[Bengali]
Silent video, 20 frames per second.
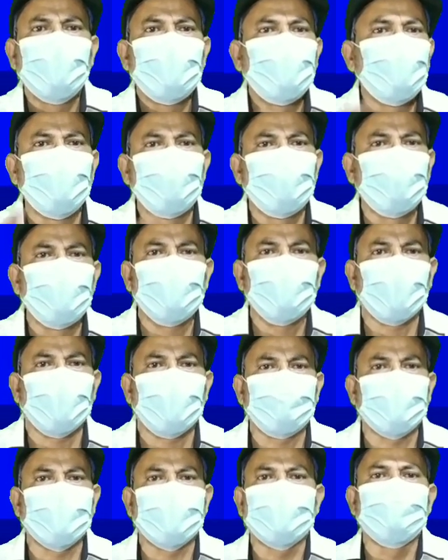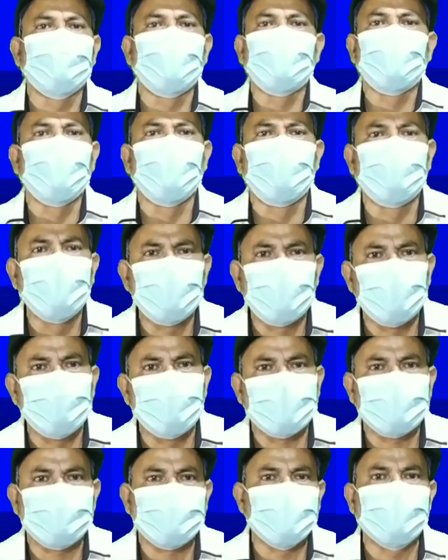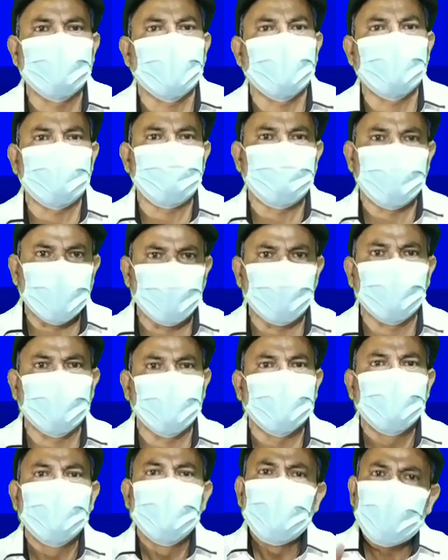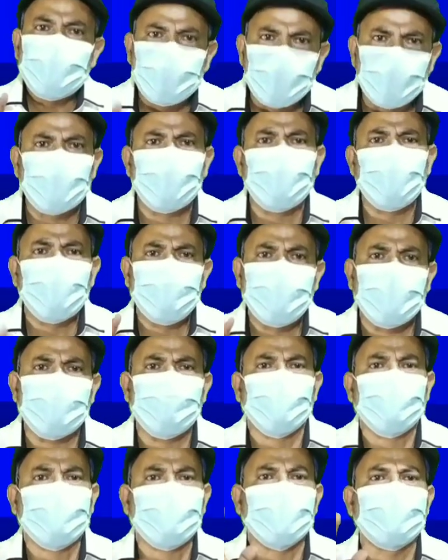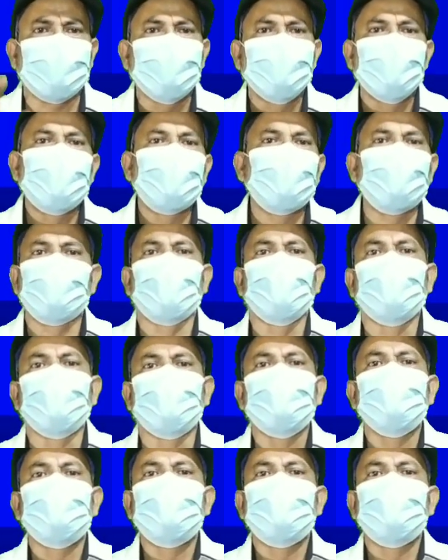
নূপুর শর্মা এবং নবীন কুমার জিন্দালের বিরুদ্ধে কোনো ব্যবস্থাই গ্রহণ